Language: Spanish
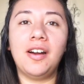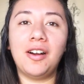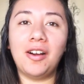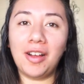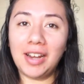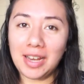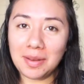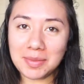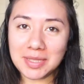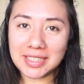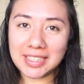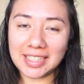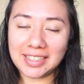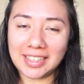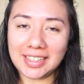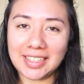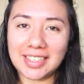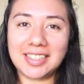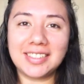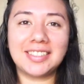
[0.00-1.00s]
Hola mis
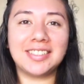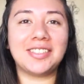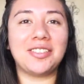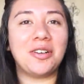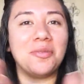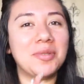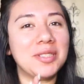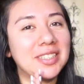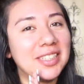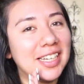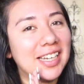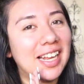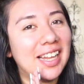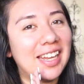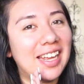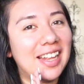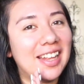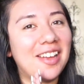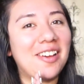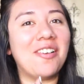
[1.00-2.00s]
catitas! ¿cómo están el
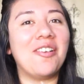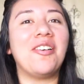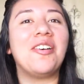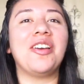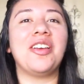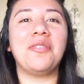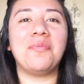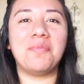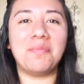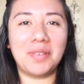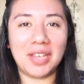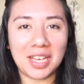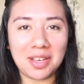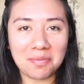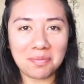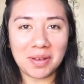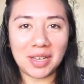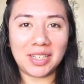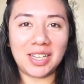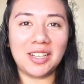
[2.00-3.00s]
día de hoy?
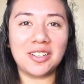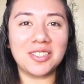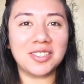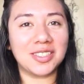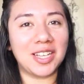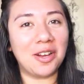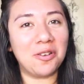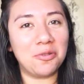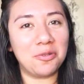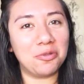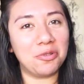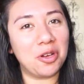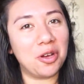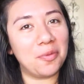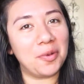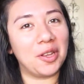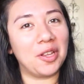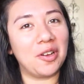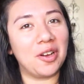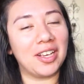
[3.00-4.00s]
Bienvenidos a un nuevo
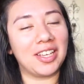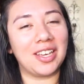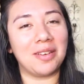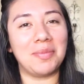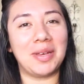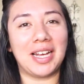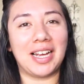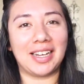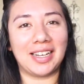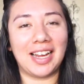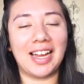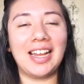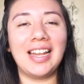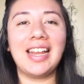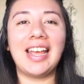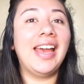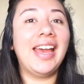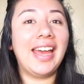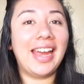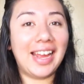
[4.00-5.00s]
video aquí en mi canal.
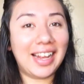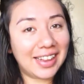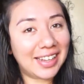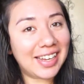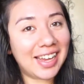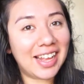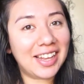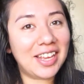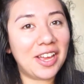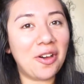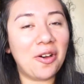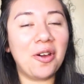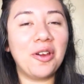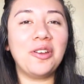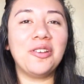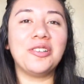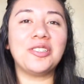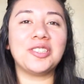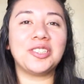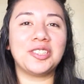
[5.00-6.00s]
El día de
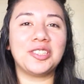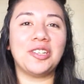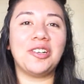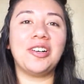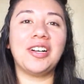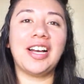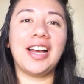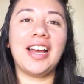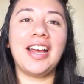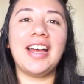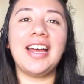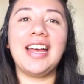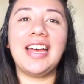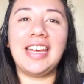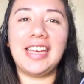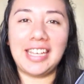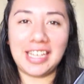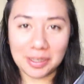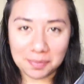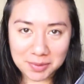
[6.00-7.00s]
hoy nos toca
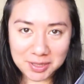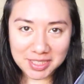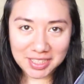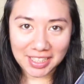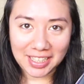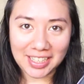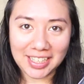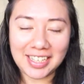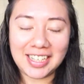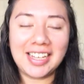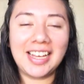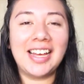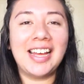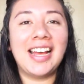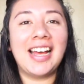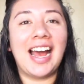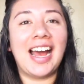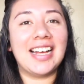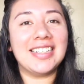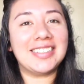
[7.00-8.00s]
Ipsy.
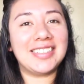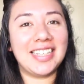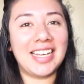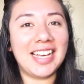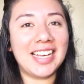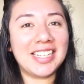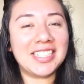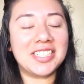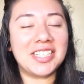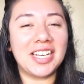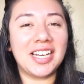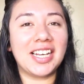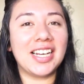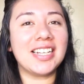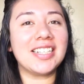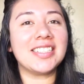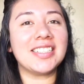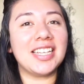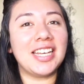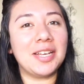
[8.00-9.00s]
Así es
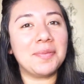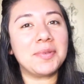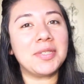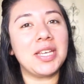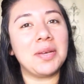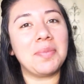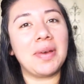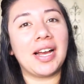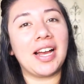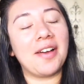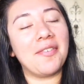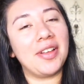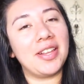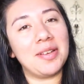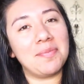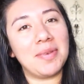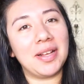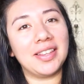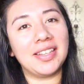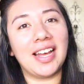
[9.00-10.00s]
chicas, Ipsy me acaba
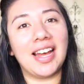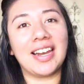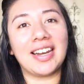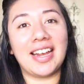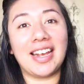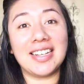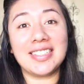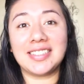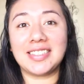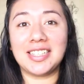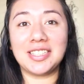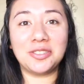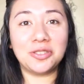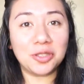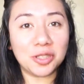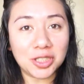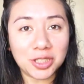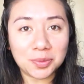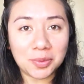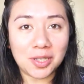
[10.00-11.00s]
de mandar estas
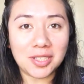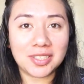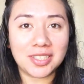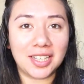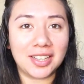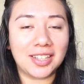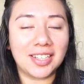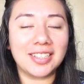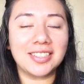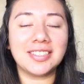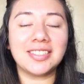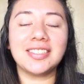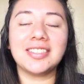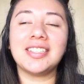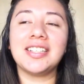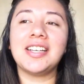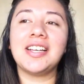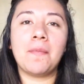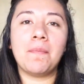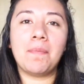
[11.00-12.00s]
dos
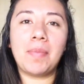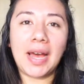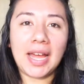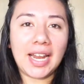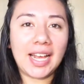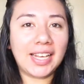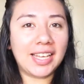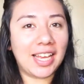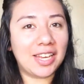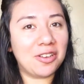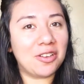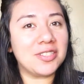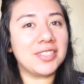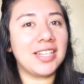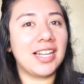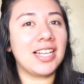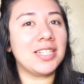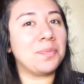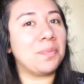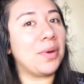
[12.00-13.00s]
bolsitas para que yo
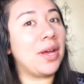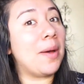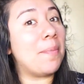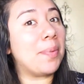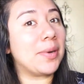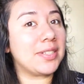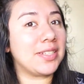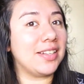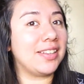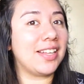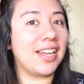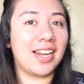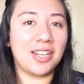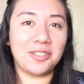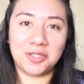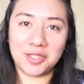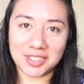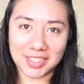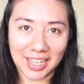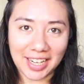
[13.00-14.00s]
se las pueda presentar a
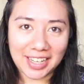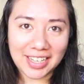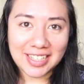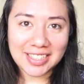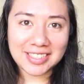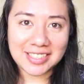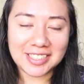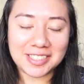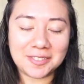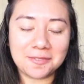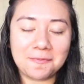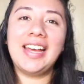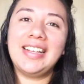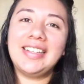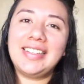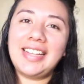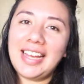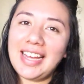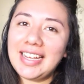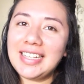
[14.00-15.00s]
ustedes.
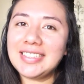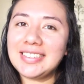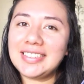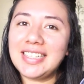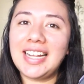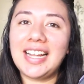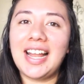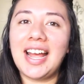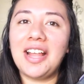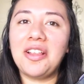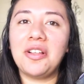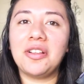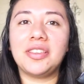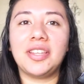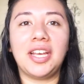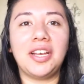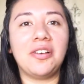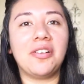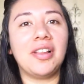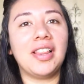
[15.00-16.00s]
De este lado
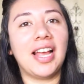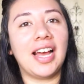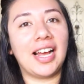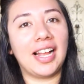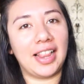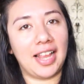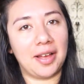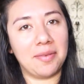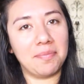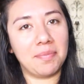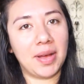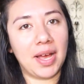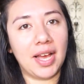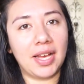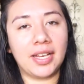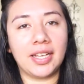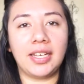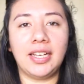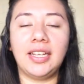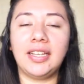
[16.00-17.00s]
tengo la Glam
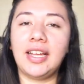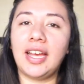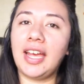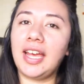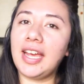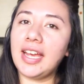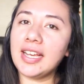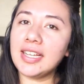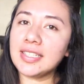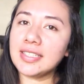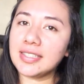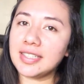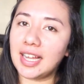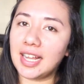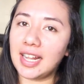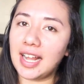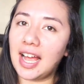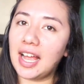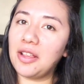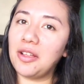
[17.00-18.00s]
Back y de este
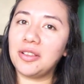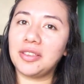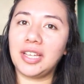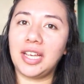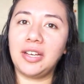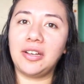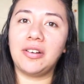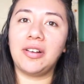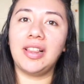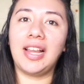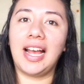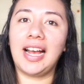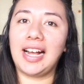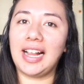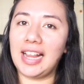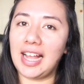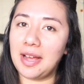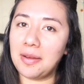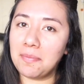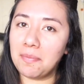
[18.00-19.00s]
lado tengo la
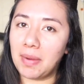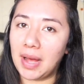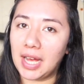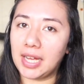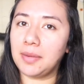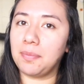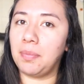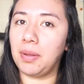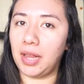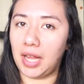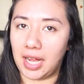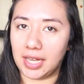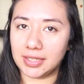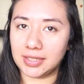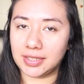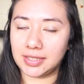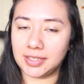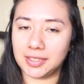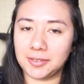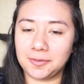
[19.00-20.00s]
Glam Back
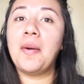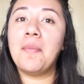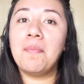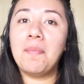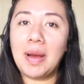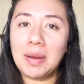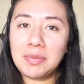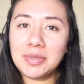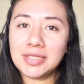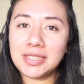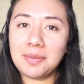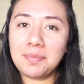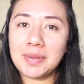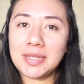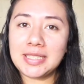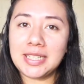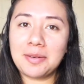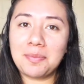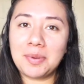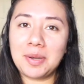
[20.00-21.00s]
Plus. Vamos a
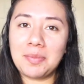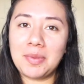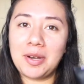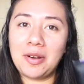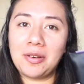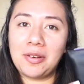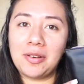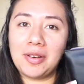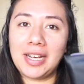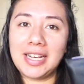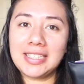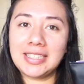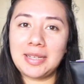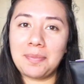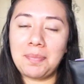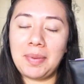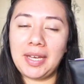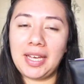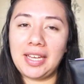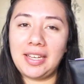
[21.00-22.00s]
empezar primero con
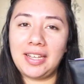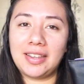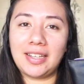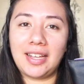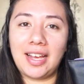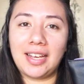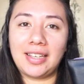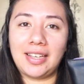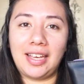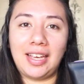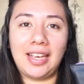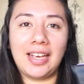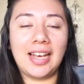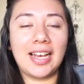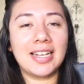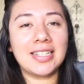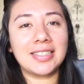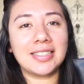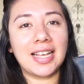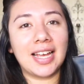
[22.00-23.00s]
esta pequeñita de aquí.
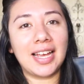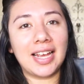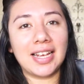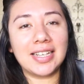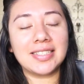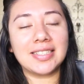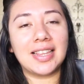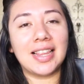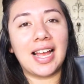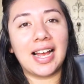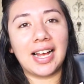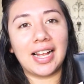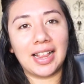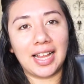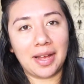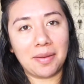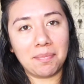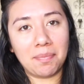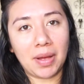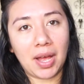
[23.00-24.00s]
Esta es la
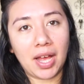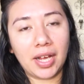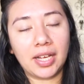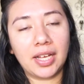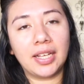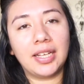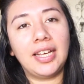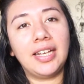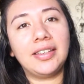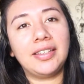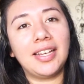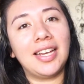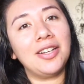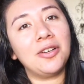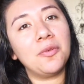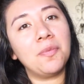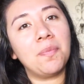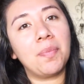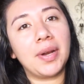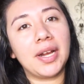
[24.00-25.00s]
Glam Back y
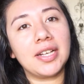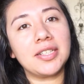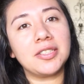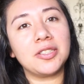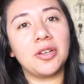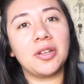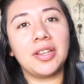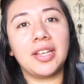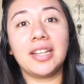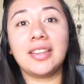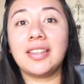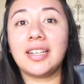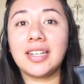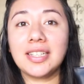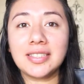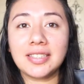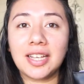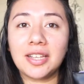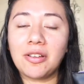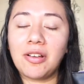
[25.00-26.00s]
tiene un precio de
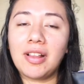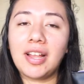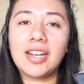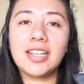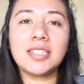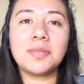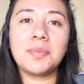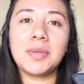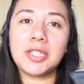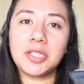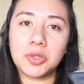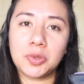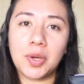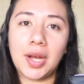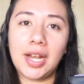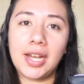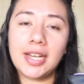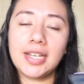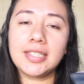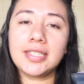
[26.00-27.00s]
13 dólares
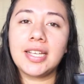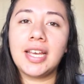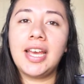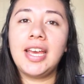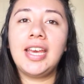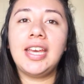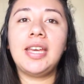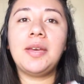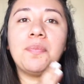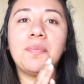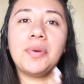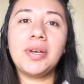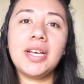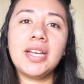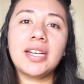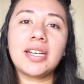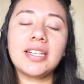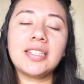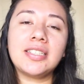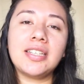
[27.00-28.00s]
mensuales y
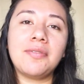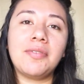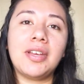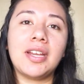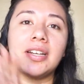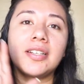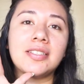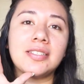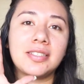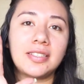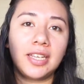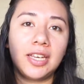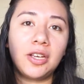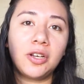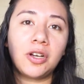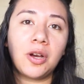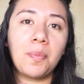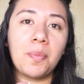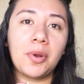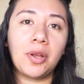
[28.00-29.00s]
puedes recibir
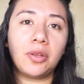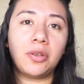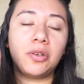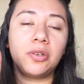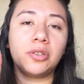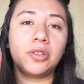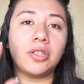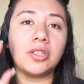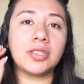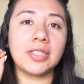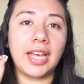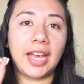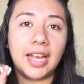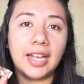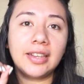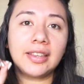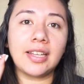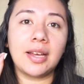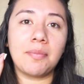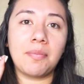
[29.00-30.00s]
5 productos
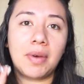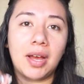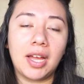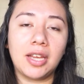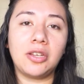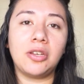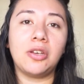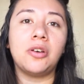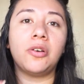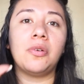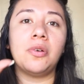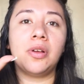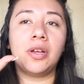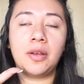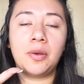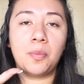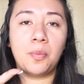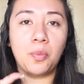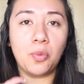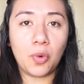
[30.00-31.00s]
en tamaño
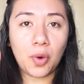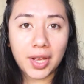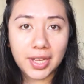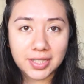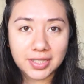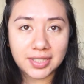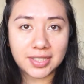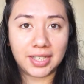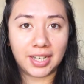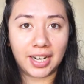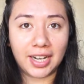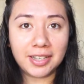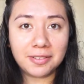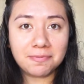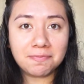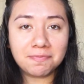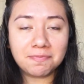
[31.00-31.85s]
muestra.